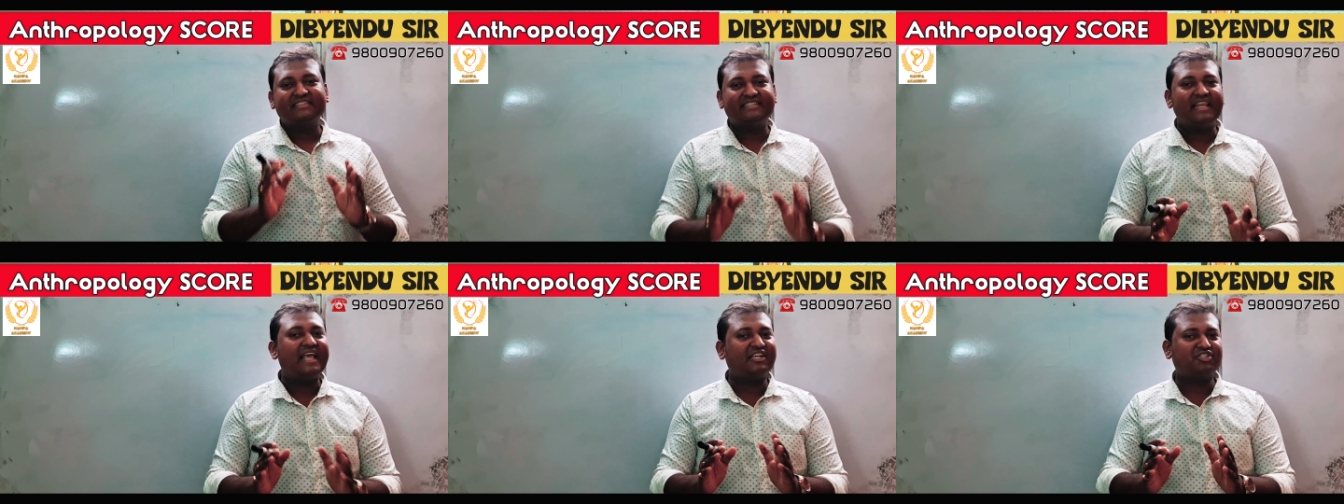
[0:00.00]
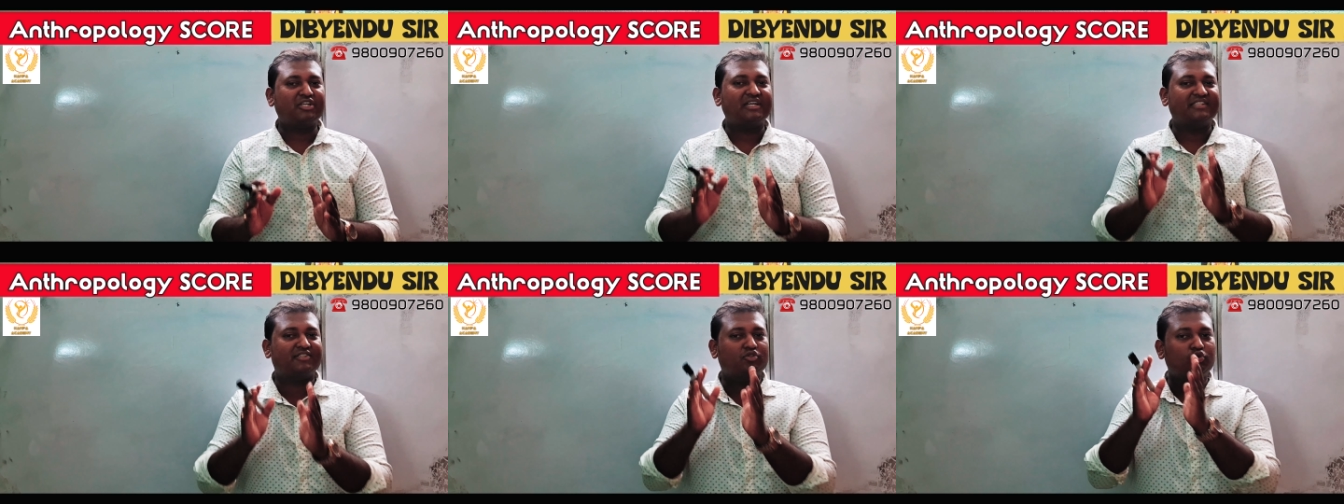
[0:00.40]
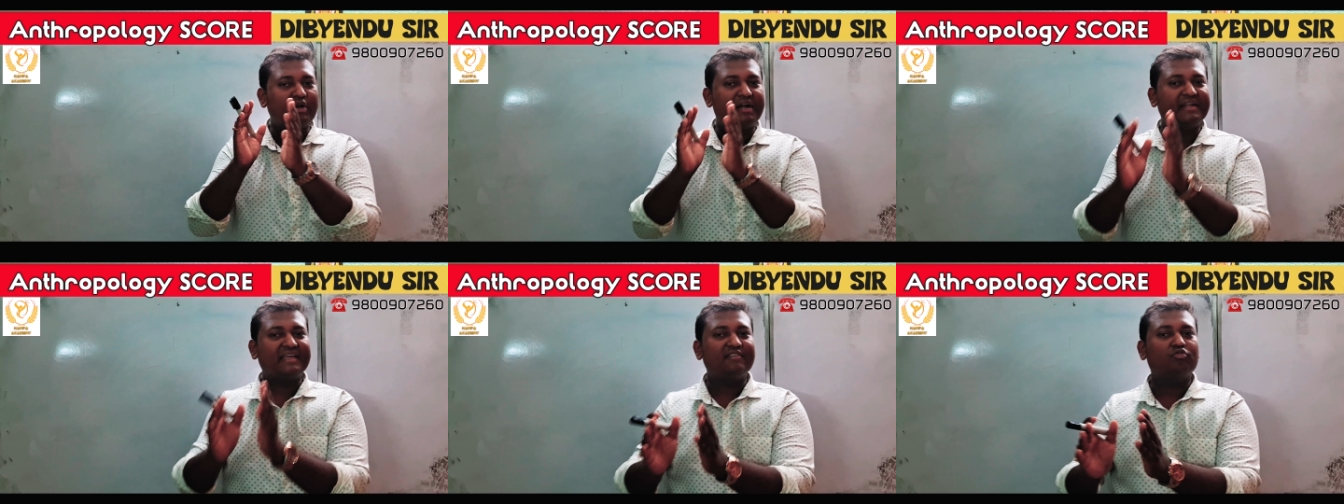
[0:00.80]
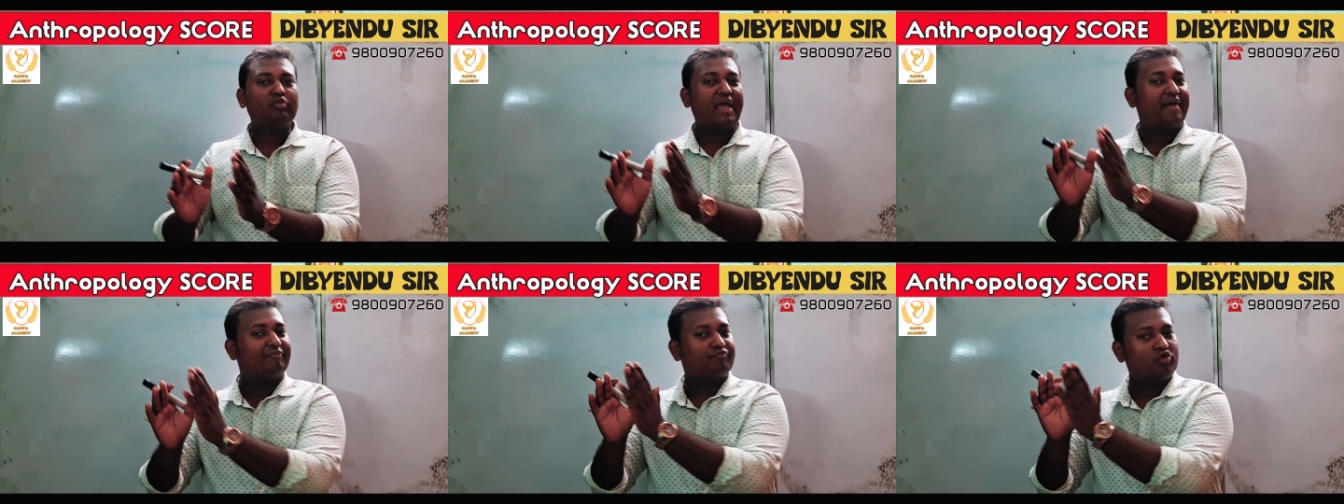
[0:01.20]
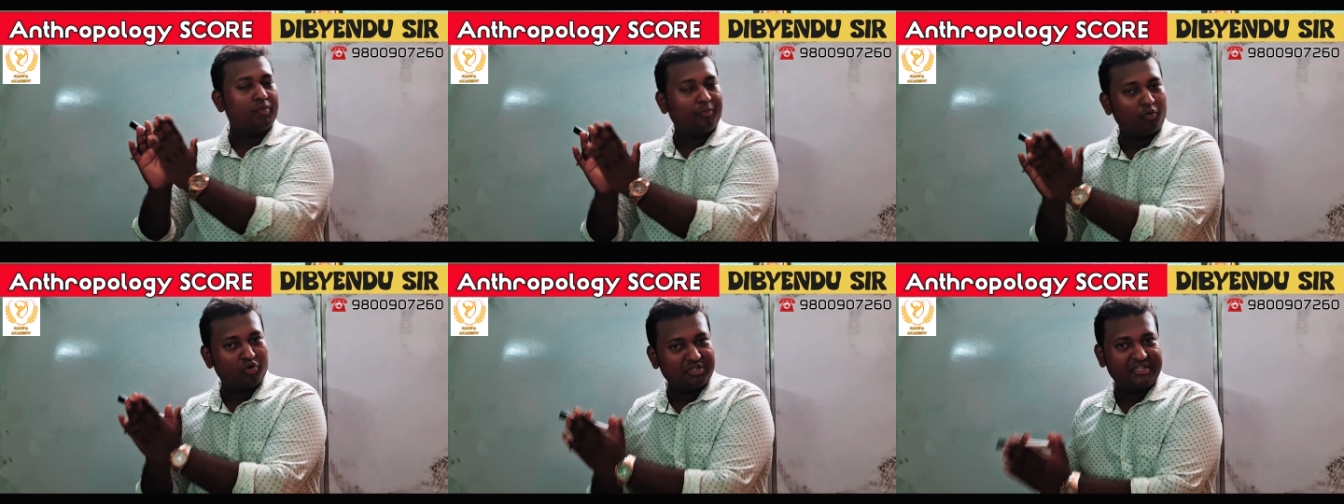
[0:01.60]
সিলেকশন স্টুডেন্ট কিন্তু
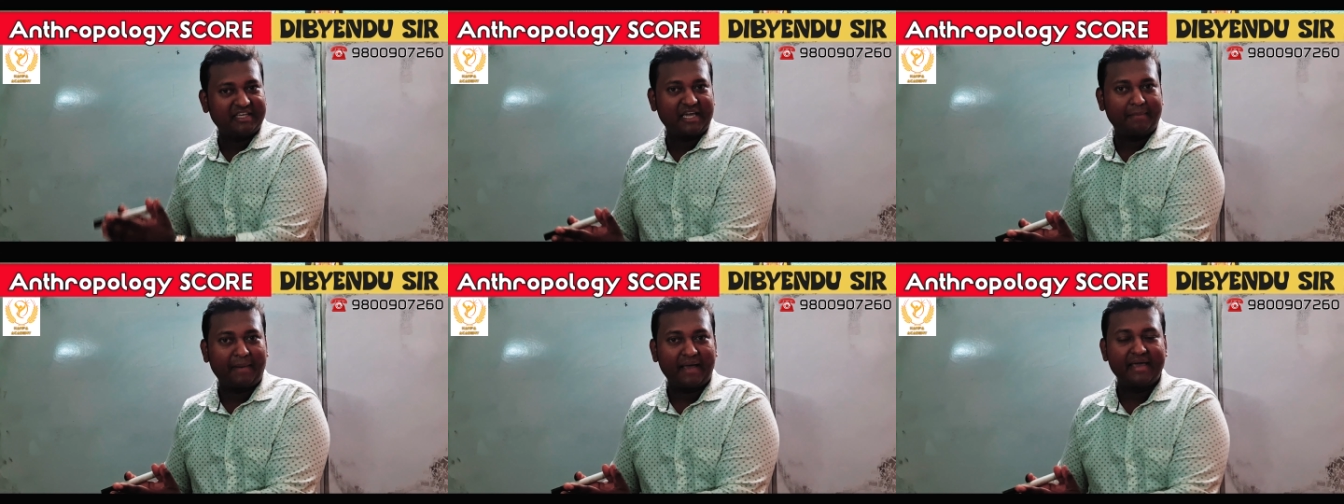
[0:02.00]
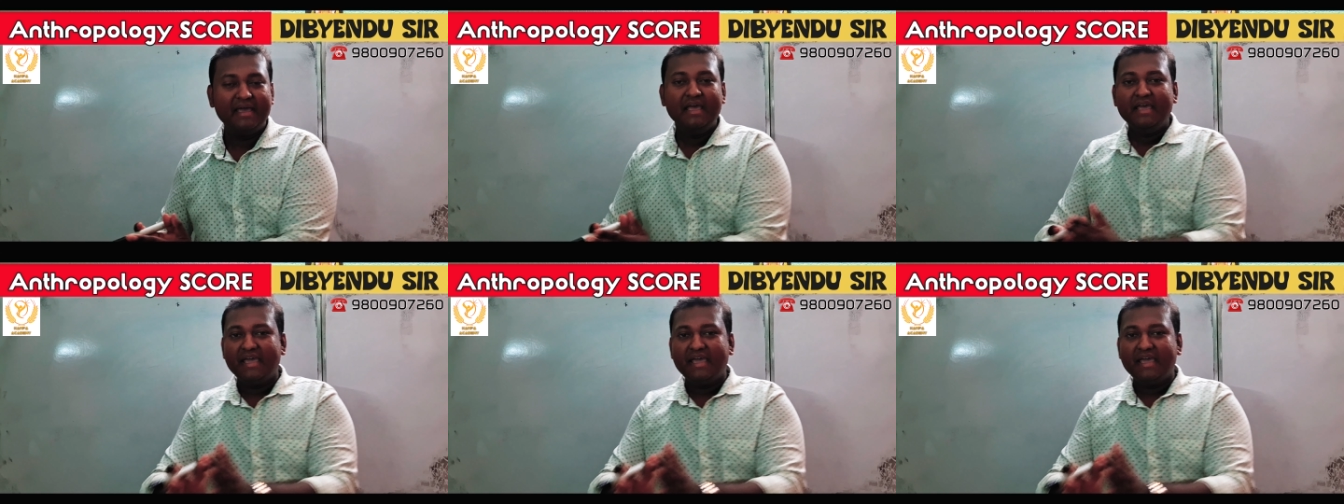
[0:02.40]
অ্যান্থ্রোপোলজি থেকে পায়